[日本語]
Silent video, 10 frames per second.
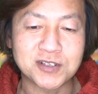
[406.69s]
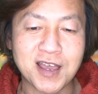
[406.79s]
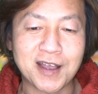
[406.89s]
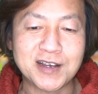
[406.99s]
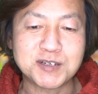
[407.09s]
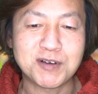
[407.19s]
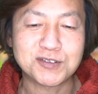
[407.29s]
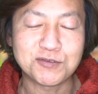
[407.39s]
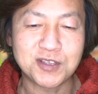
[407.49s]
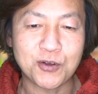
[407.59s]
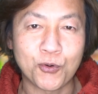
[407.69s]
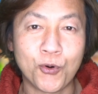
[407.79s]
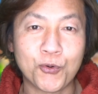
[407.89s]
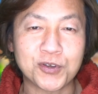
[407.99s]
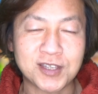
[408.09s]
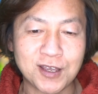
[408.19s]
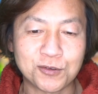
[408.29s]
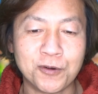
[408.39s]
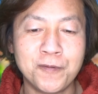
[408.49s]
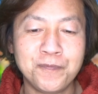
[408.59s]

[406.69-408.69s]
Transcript: 再開しますんで、こうご期待と。